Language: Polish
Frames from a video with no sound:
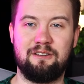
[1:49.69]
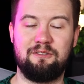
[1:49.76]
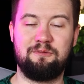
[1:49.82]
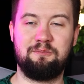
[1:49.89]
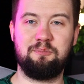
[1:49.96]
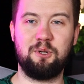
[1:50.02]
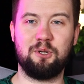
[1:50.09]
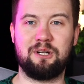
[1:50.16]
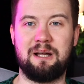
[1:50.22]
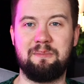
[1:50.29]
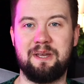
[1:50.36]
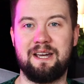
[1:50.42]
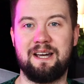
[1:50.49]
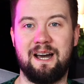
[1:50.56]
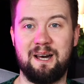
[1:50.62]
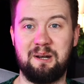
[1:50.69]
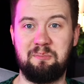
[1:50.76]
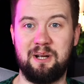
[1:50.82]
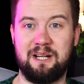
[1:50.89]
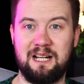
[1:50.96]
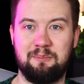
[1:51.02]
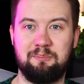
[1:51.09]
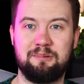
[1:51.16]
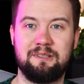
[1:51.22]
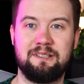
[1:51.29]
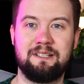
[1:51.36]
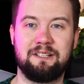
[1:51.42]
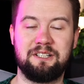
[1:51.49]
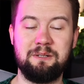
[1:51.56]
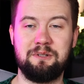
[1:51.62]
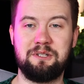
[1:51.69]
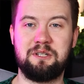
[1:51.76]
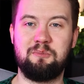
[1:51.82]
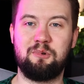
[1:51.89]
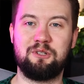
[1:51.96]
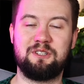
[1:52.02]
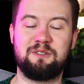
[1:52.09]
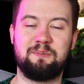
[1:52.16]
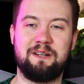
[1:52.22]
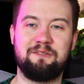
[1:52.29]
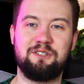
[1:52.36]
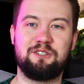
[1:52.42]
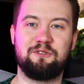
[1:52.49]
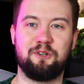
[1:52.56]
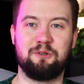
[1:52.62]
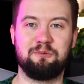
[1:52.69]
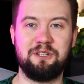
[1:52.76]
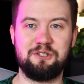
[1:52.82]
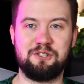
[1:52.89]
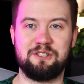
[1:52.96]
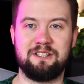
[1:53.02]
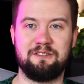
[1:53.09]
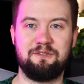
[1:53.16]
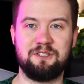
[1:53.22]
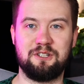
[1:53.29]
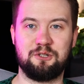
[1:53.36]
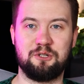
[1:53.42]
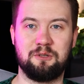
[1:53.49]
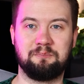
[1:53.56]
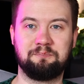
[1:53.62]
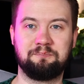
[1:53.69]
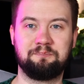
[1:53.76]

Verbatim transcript: w programie Harpa Cup, gdzie będziecie mogli sprawdzić swoją tężyznę fizyczną.